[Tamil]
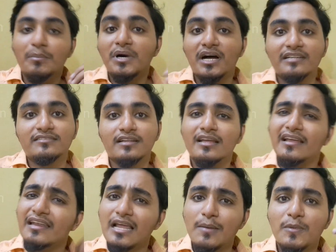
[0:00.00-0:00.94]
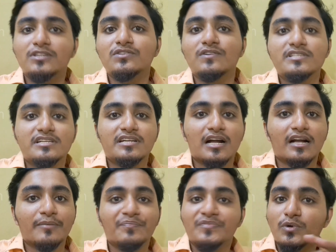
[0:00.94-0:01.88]
பேர்ட்ஸ்னால் எல்லா பேர்ட்ஸும்
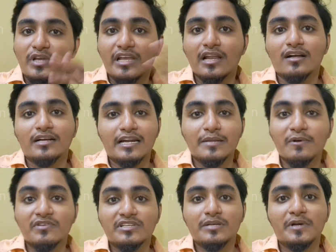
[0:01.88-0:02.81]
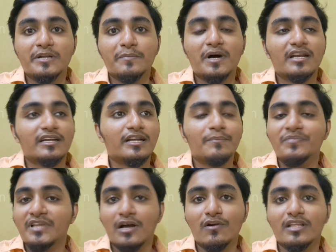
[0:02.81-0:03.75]
வச்சுருக்காங்க ஓகேங்களா கண்டிப்பாக விசிட் பண்ணி பாருங்கள்
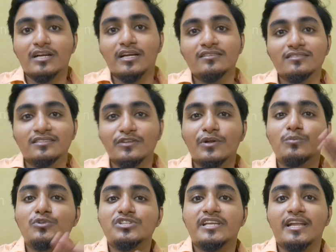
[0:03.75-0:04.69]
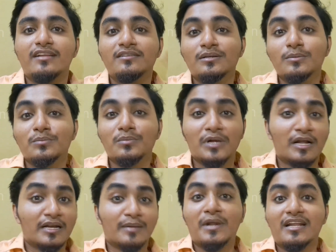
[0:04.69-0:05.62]
அவ்வளோதாங்க இப்படி முடிச்சுக்கிறேன்
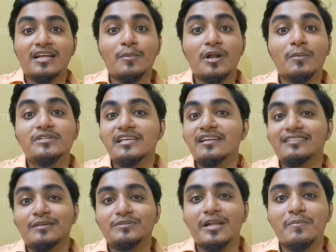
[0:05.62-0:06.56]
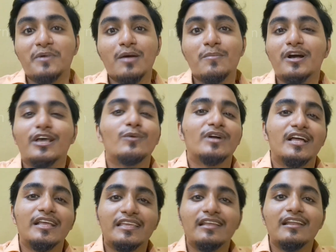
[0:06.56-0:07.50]
மறக்காமல் நம்ம சேனலை சப்ஸ்கிரைப் பண்ணால்
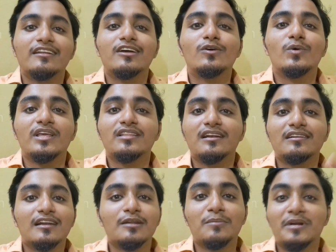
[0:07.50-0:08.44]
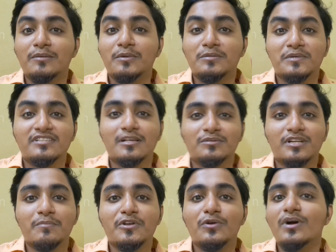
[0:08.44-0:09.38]
பார்க்குறவங்க கீழே இருக்கக்கூடிய அந்த ரெட் கலர் பட்டன் ப்ரெஸ் பண்ணி
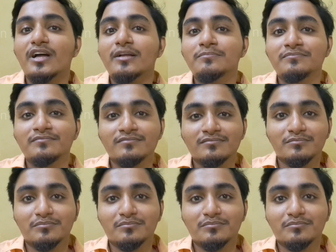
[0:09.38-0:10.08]
சப்ஸ்கிரைப் பண்ணிக்கோங்க